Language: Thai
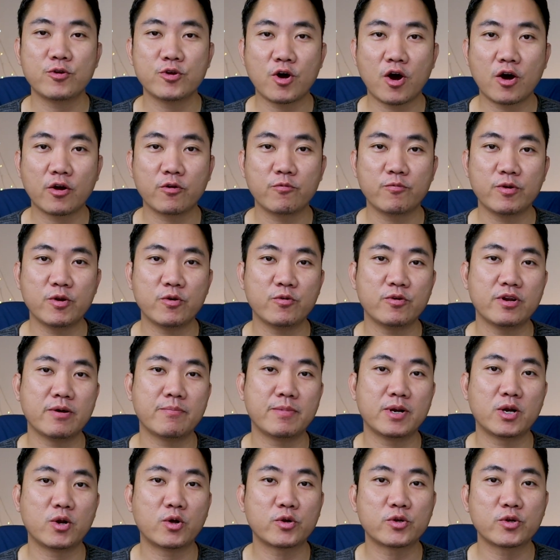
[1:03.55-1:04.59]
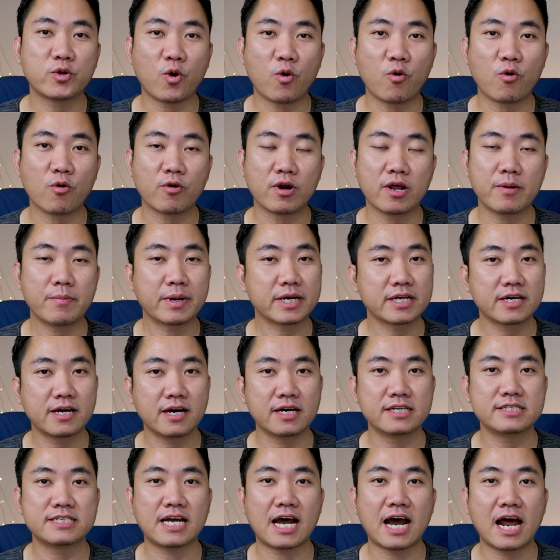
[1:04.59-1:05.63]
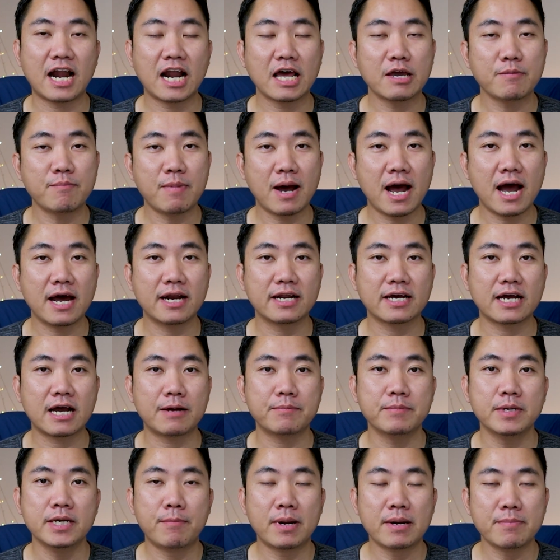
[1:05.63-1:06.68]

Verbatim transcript: ยอด วิว เนี่ยมันลดลงเนี่ย มันเกิดจากอะไรบ้างนะครับ